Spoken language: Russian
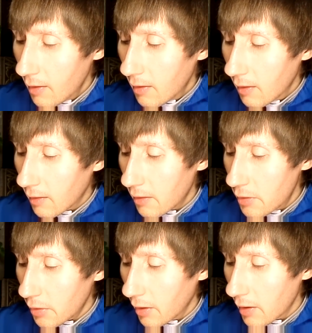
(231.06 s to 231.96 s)
это
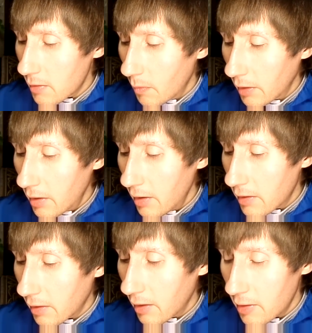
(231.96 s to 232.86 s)
еще надо
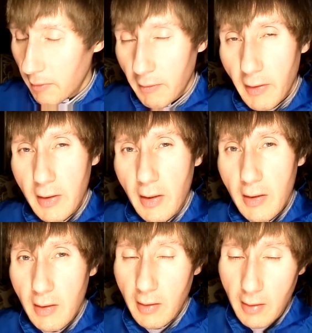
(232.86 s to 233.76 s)
смотреть каждого в
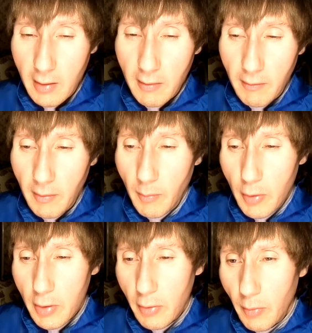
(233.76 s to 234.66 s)
отдельности. Кстати, вы
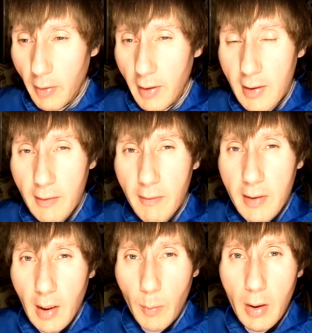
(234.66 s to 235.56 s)
можете, если вы
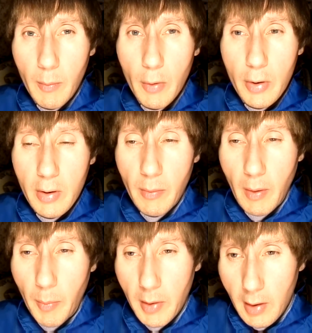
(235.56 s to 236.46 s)
сами не можете
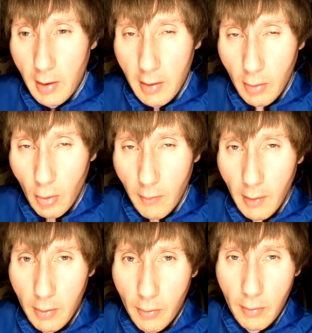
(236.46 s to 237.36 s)
определить, кто вы,
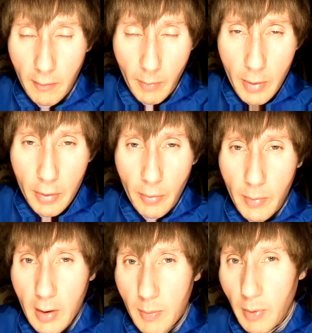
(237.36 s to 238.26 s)
откуда, вы можете у
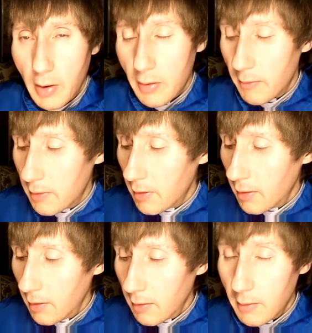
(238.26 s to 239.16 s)
меня спрашивать.
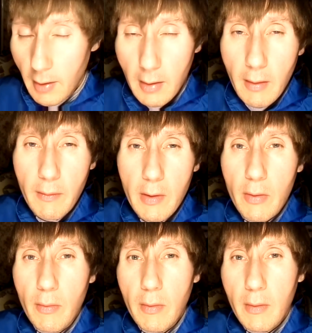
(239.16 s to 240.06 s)
Я это вижу.